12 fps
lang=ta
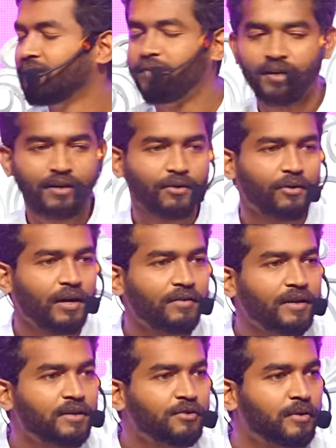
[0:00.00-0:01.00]
வெரி குட்
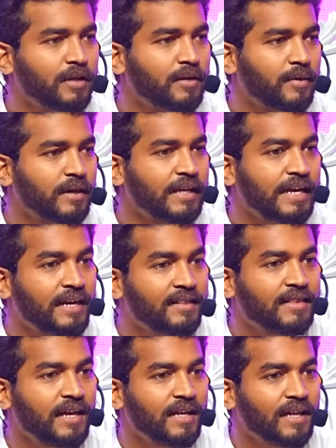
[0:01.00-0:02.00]
அவங்க என்ன சொல்றாங்க பாருங்க
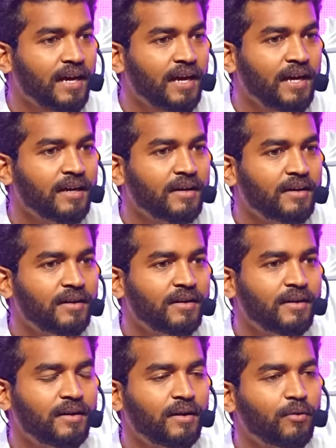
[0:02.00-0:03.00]
எடுத்தாதான்
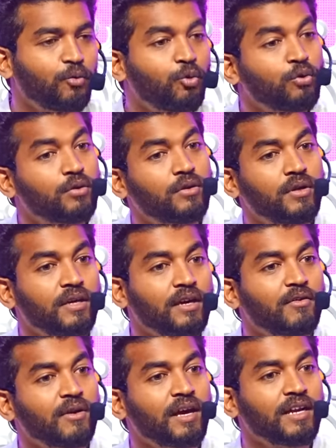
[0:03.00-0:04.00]
ஊத்துக்கு
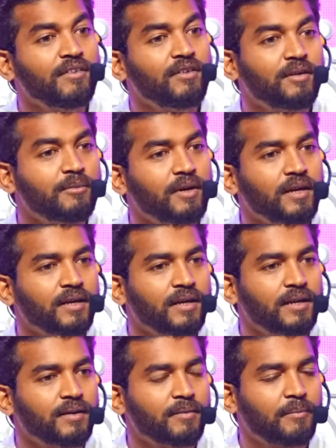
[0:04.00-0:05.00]
எவ்வளவு அறிவு இருக்கு பாருங்க
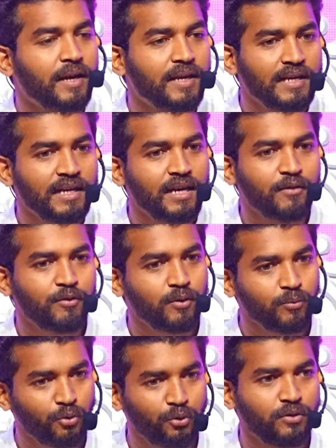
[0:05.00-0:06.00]
பழைய
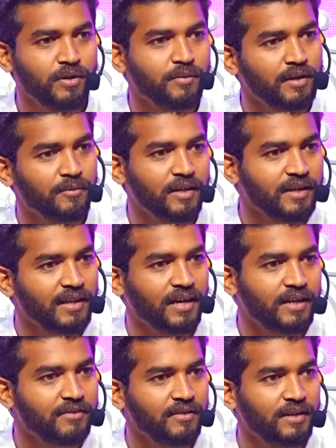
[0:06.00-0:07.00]
டெலிஃபோன் பூத்து நம்ம நமக்கு ஏதாவது
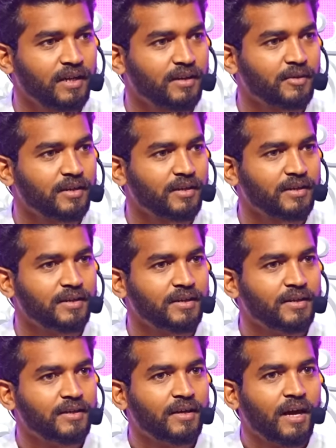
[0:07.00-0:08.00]
அறிவு இருக்கா நமக்கு
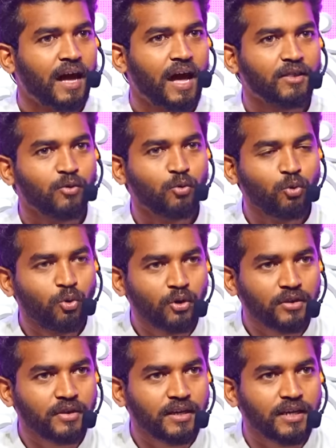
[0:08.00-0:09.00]
அந்த
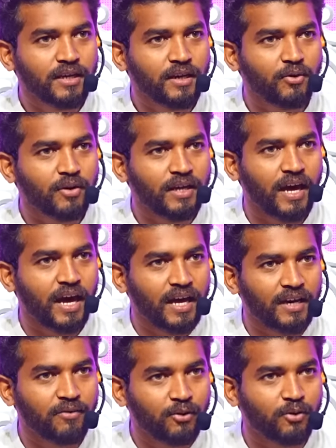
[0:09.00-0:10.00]
ஊத்துக்கு இருக்கக்கூடிய
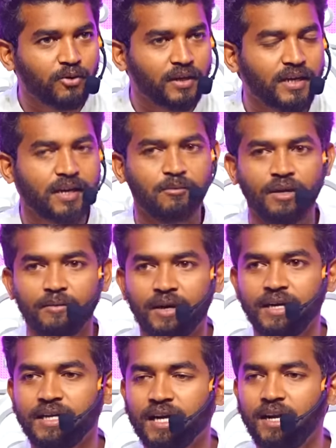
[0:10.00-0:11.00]
அறிவு கூட நம்மள
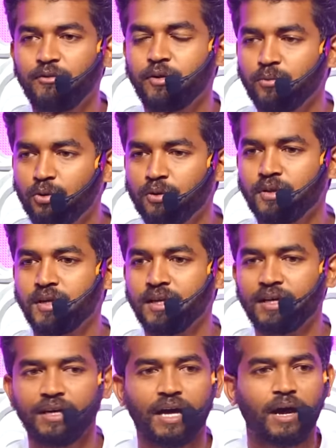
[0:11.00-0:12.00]
மாதிரி டெலிஃபோன்
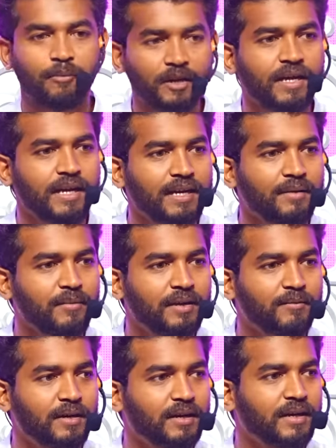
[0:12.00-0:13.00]
பூத்துங்களுக்கு இல்லை அப்படின்னா என்ன
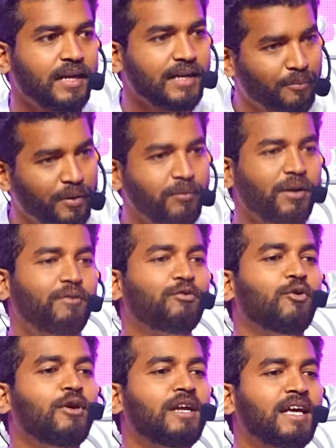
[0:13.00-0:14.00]
மீன் பண்றேன்னா எப்பயுமே
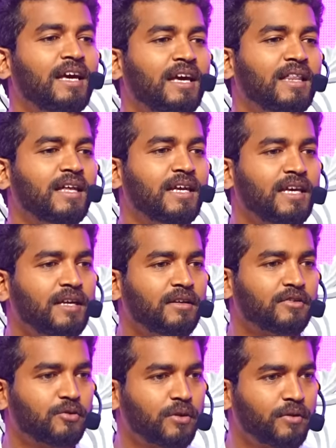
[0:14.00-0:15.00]
போன்லயே தான் இருக்கீங்கன்னு
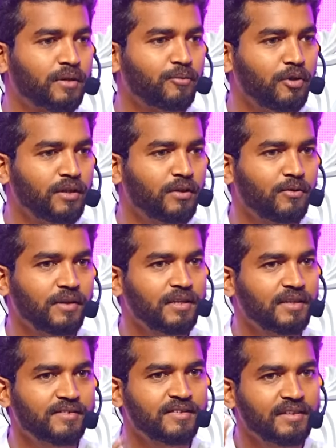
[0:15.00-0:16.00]
நான் சொல்ல வரேன் புரியுதா உங்களுக்கு
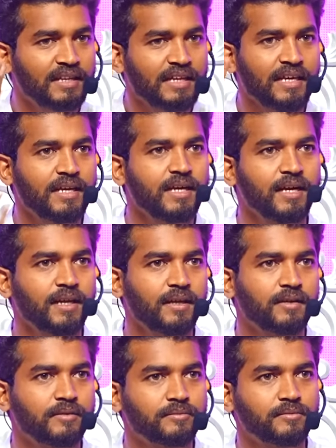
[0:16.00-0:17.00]
இந்த சிந்தனையே கிடையாது